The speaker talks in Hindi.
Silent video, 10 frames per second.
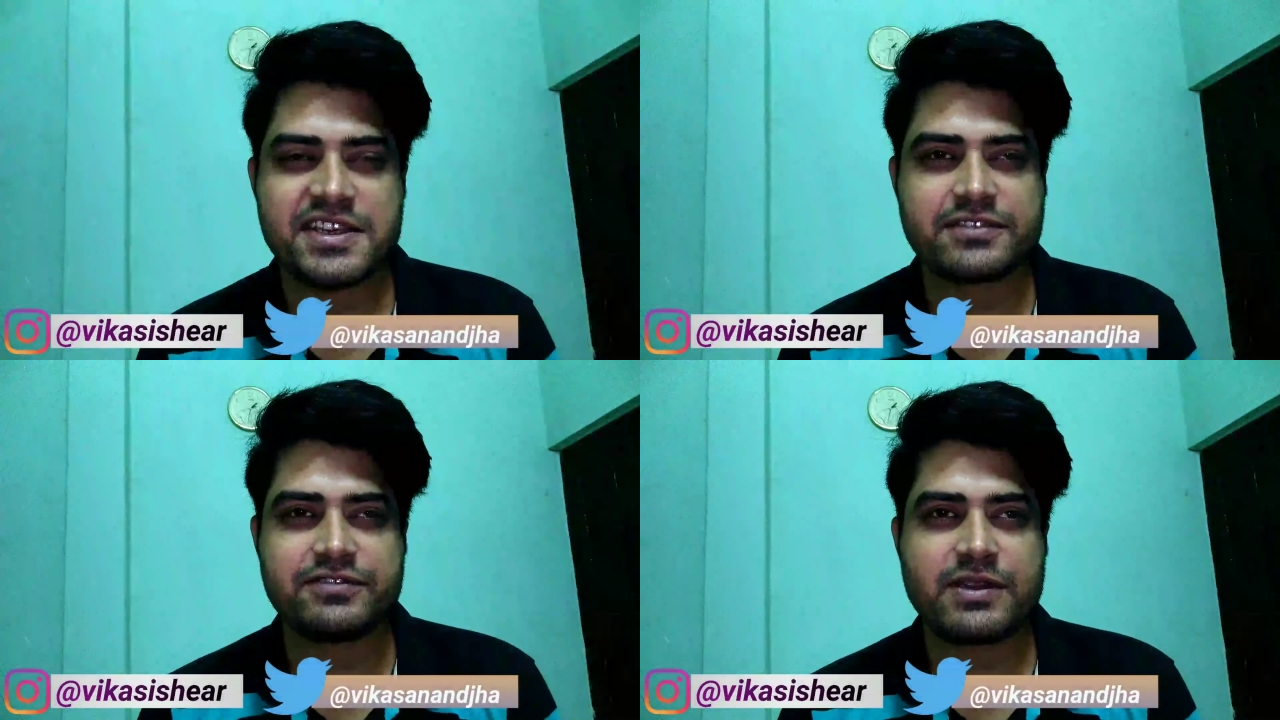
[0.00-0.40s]

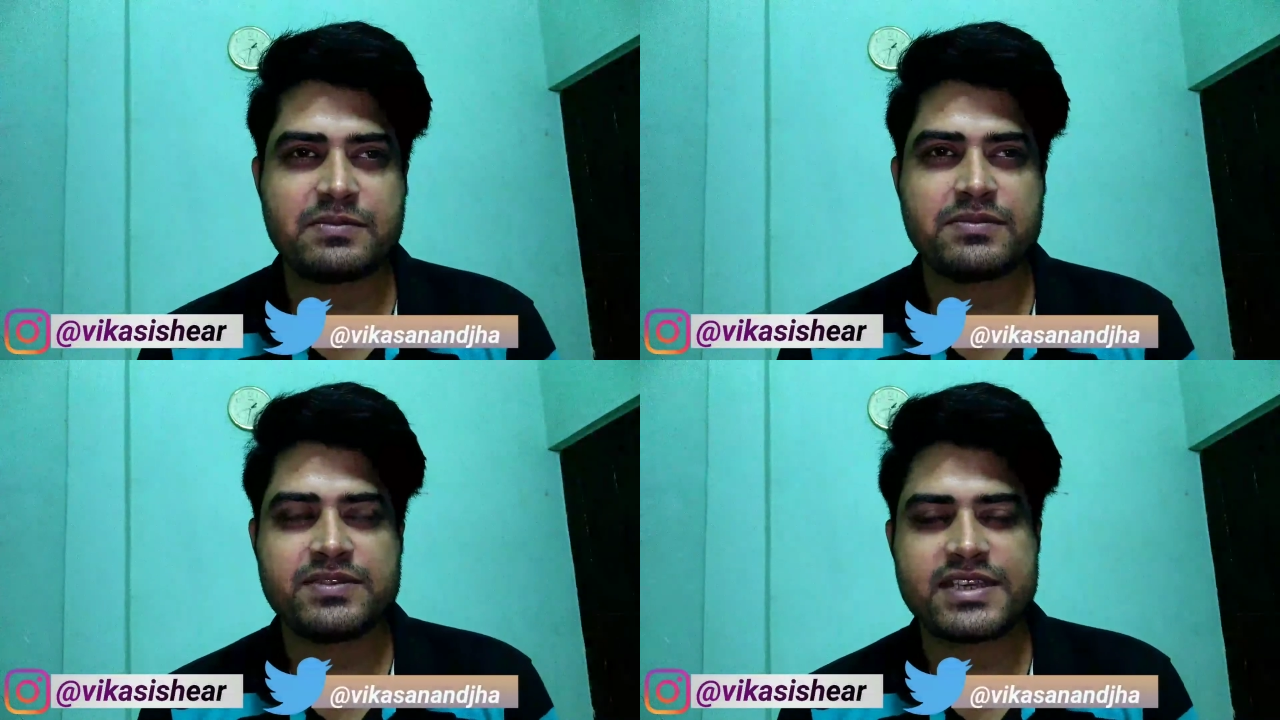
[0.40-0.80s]
इट
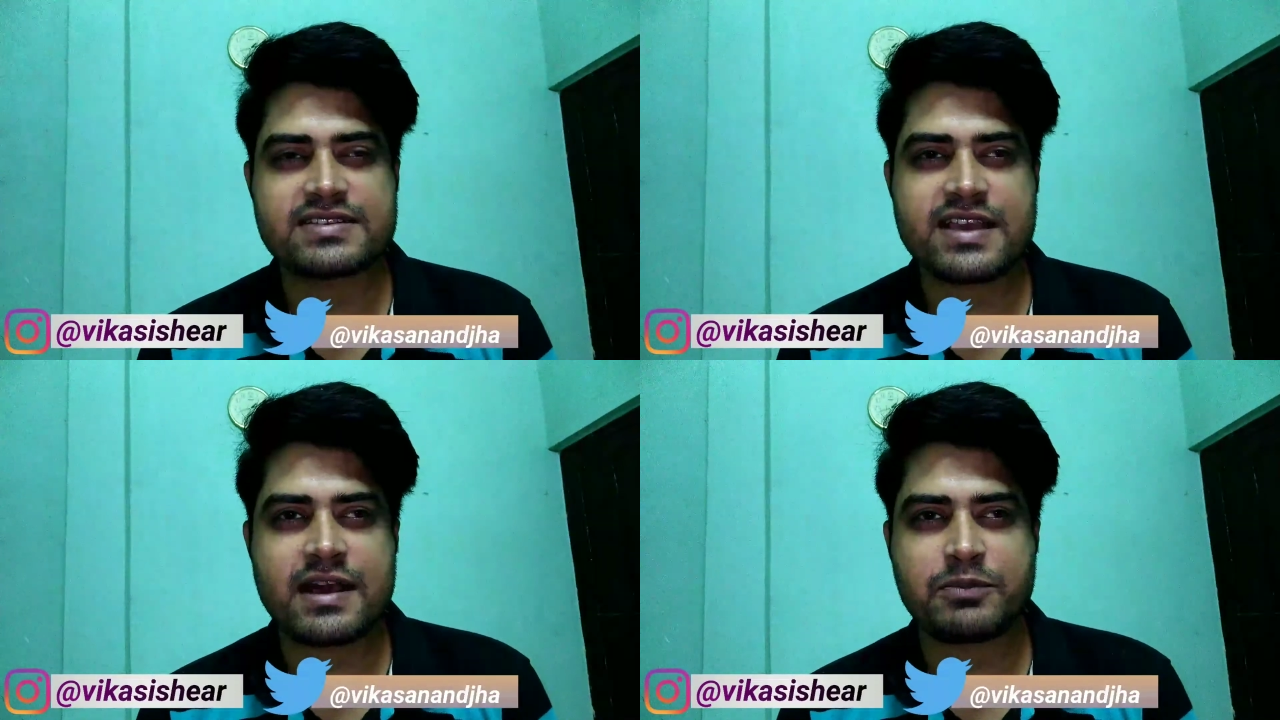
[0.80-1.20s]
फिल्म
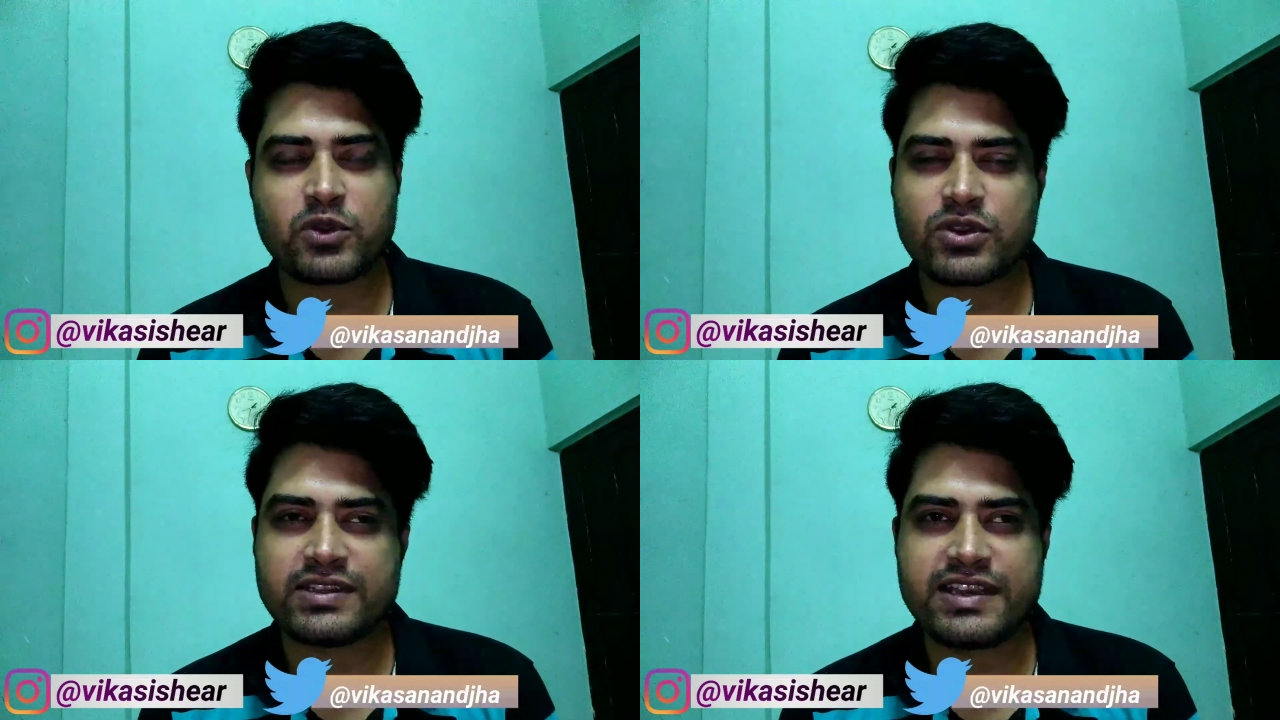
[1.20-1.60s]
जैसे आप
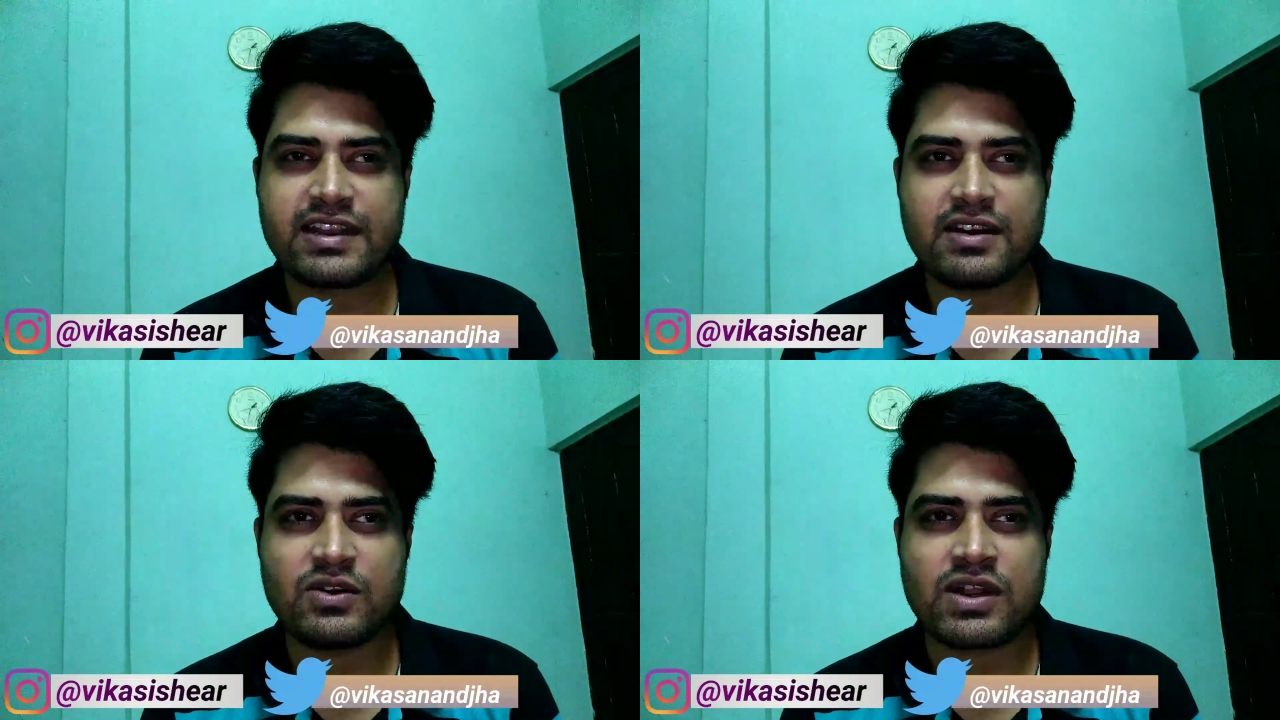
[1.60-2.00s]
लोगों ने
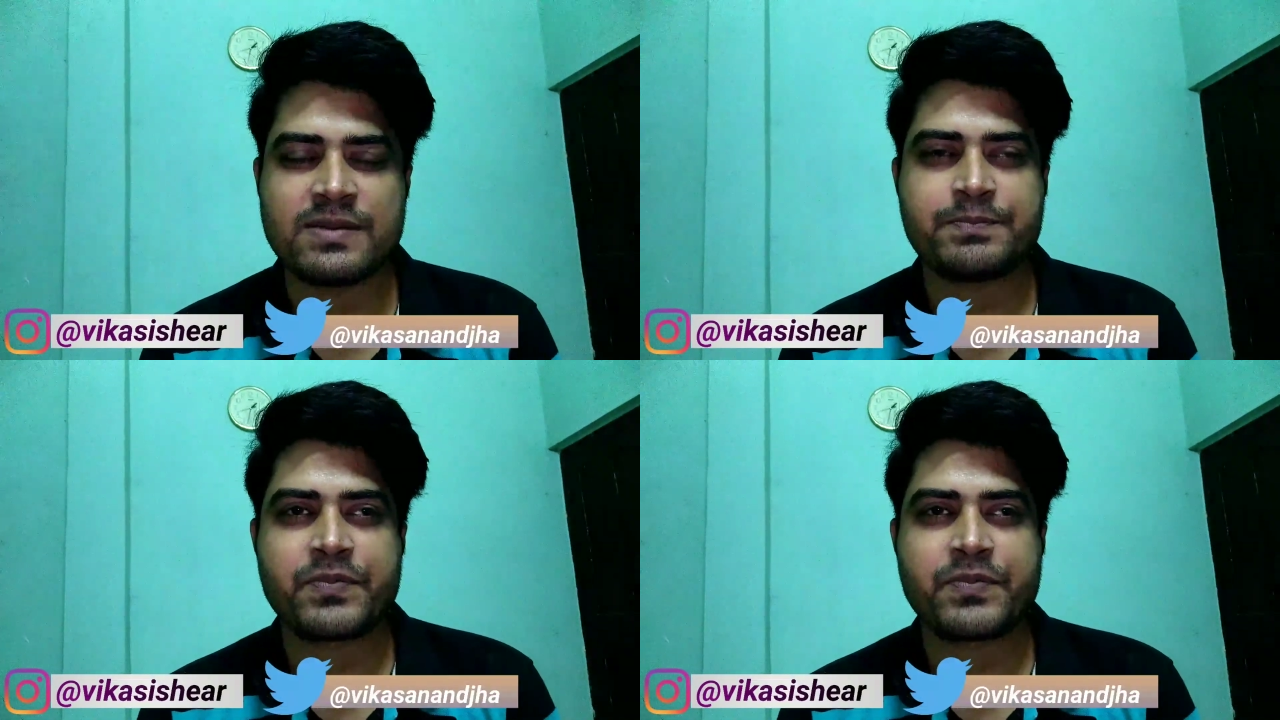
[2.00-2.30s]
देखा होगा